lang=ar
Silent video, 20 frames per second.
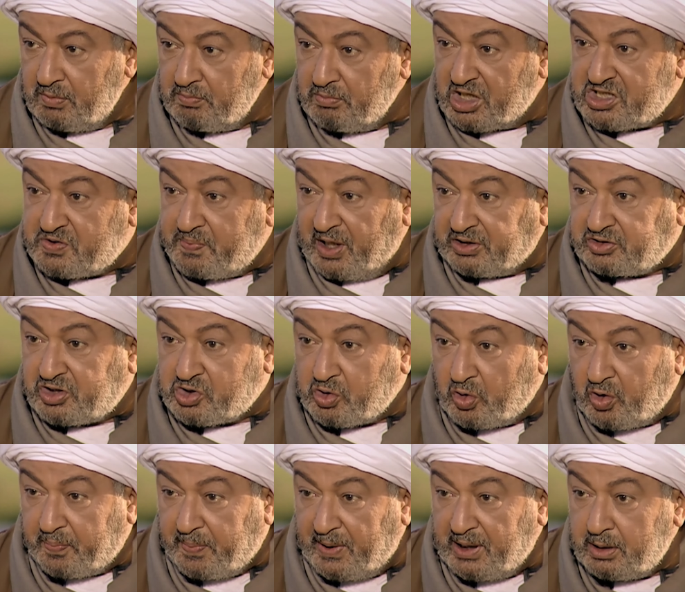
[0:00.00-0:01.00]
ما شبعتش
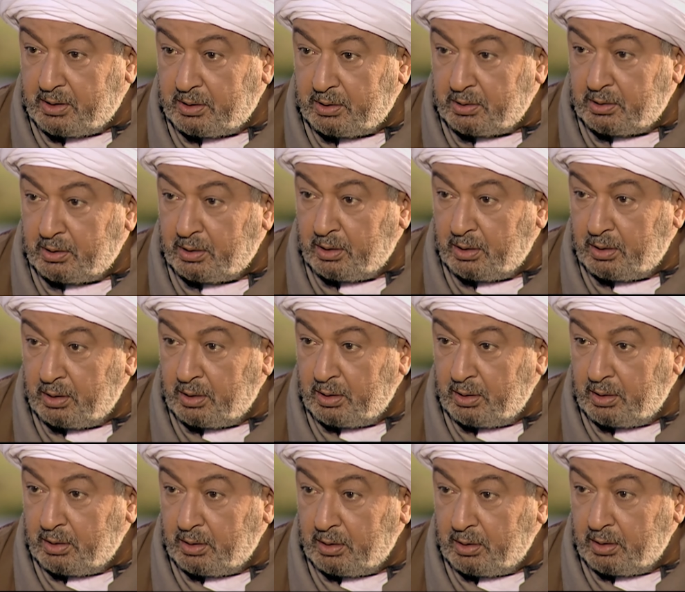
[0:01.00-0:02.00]
غربه
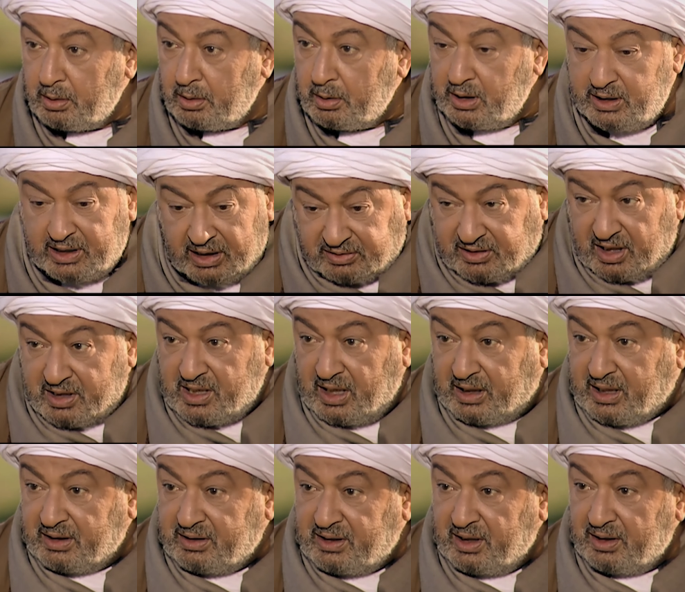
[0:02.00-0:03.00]
هي الدنيا
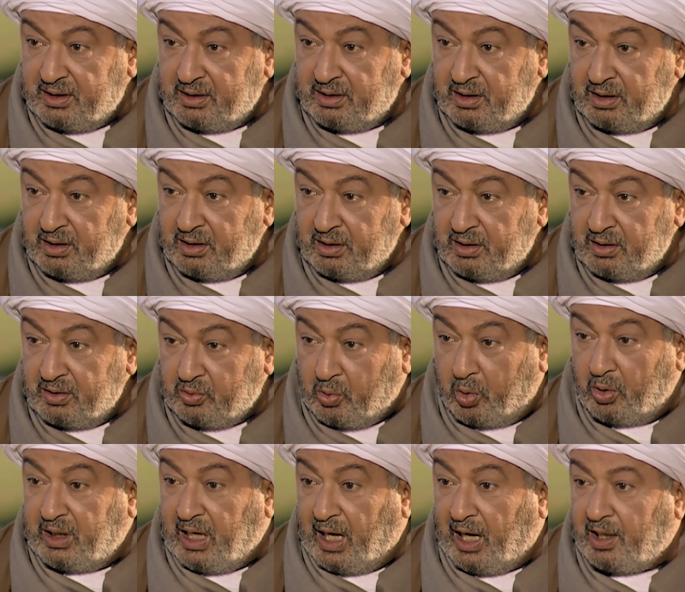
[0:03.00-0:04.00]
كده
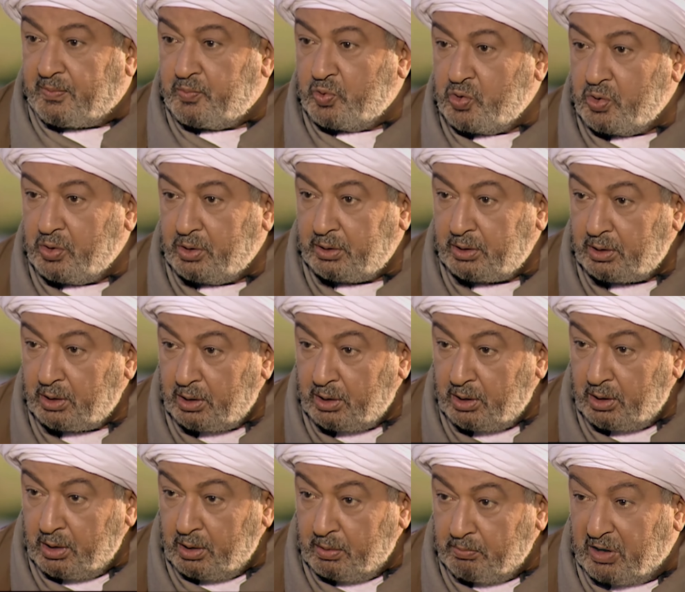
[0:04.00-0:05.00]
كلها حمول
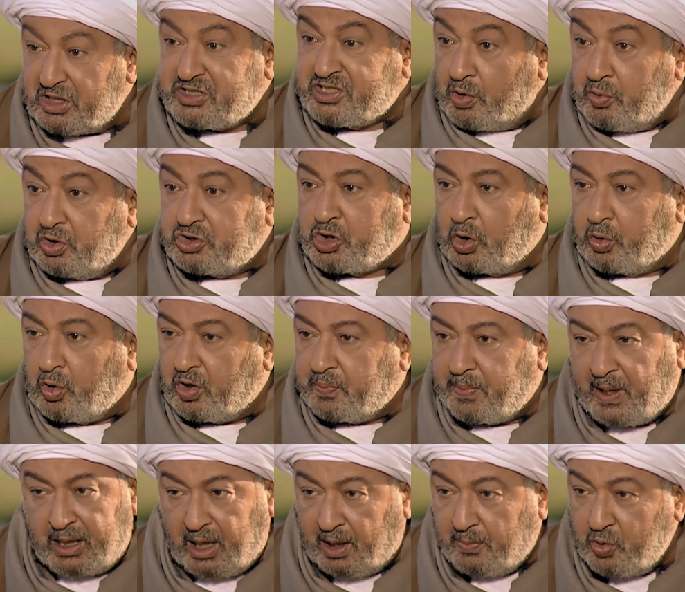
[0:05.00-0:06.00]
ما تزودش
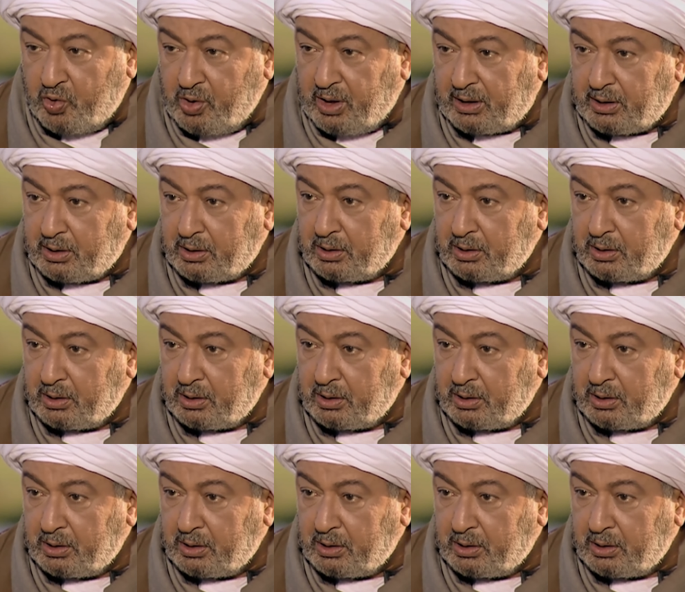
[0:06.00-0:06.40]
الغربه على حموله